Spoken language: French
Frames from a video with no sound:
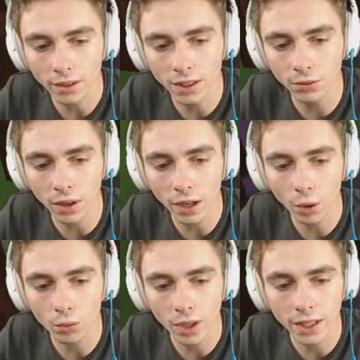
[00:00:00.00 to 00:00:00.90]
qui va
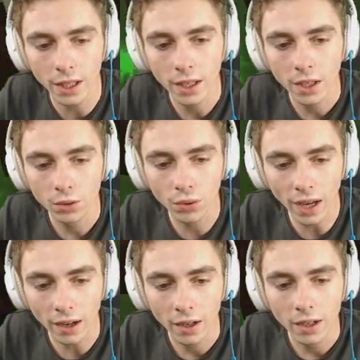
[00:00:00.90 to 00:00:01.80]
envoyer
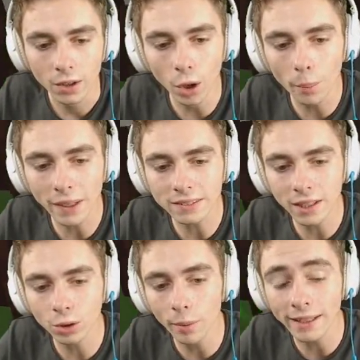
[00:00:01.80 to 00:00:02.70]
vers le bassin
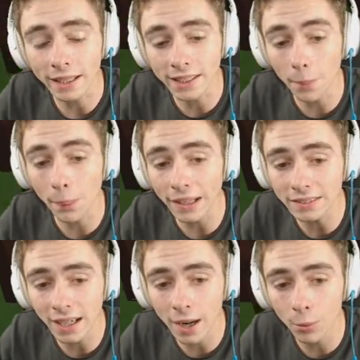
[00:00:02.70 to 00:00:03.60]
de mana, qui est presque
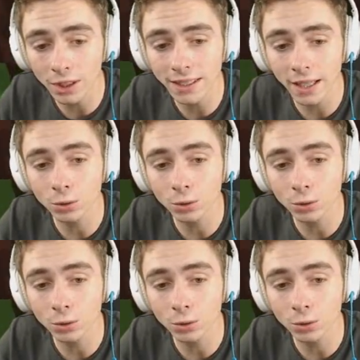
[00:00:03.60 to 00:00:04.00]
à la moitié,